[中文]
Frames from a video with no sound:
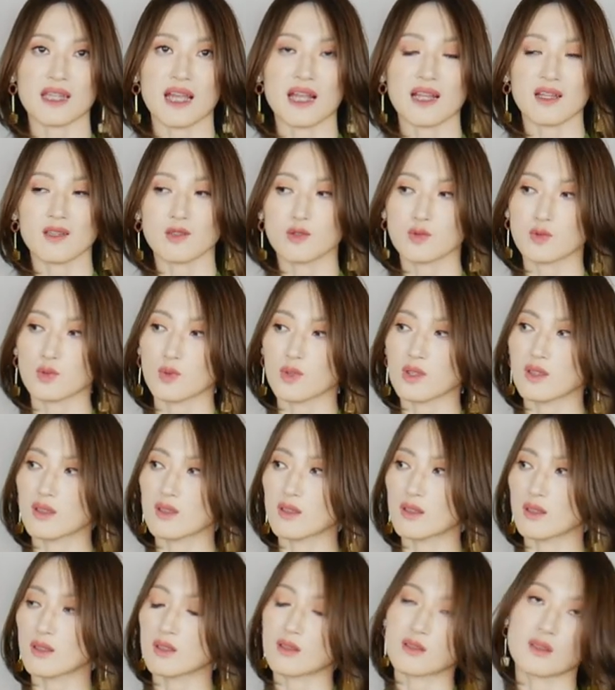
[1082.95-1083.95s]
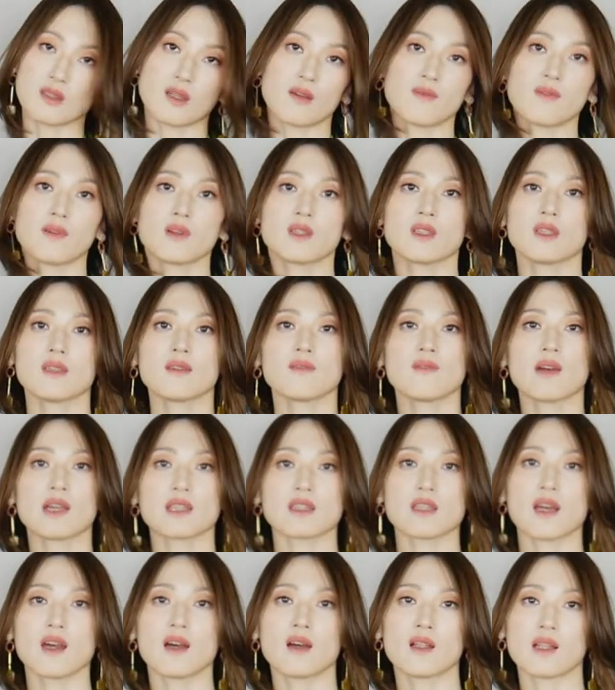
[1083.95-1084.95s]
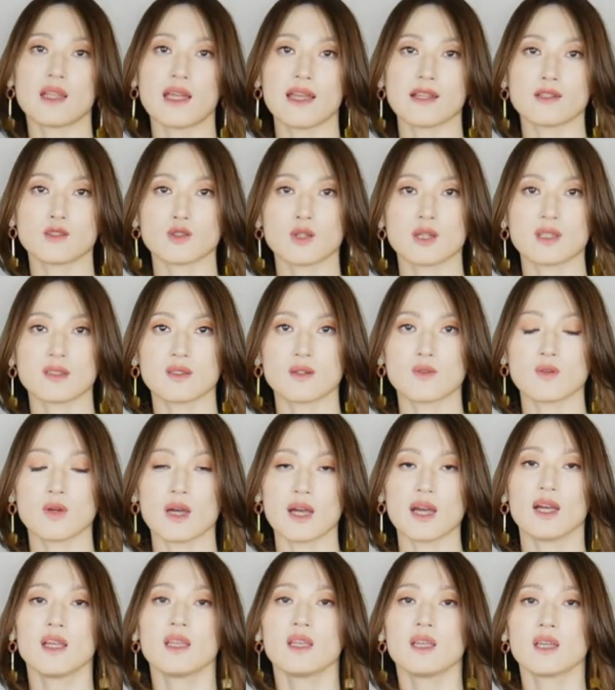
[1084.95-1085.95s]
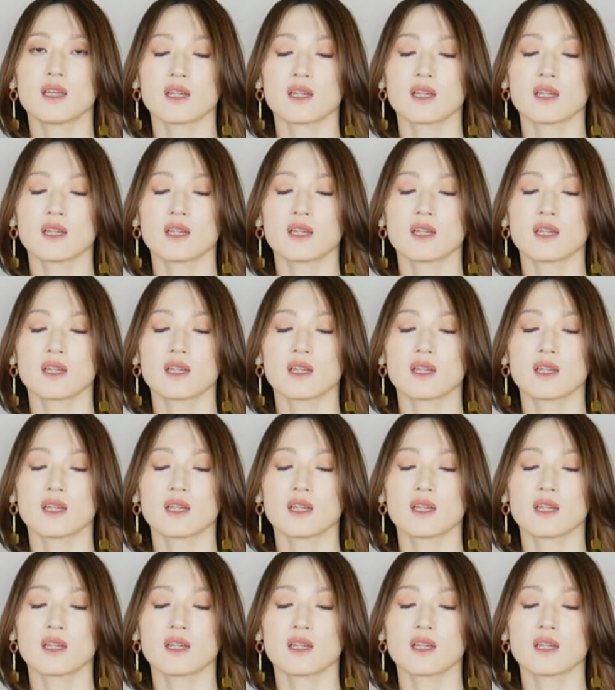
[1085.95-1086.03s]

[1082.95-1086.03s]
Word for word: 拿来做一个小风衣、外套来穿的话，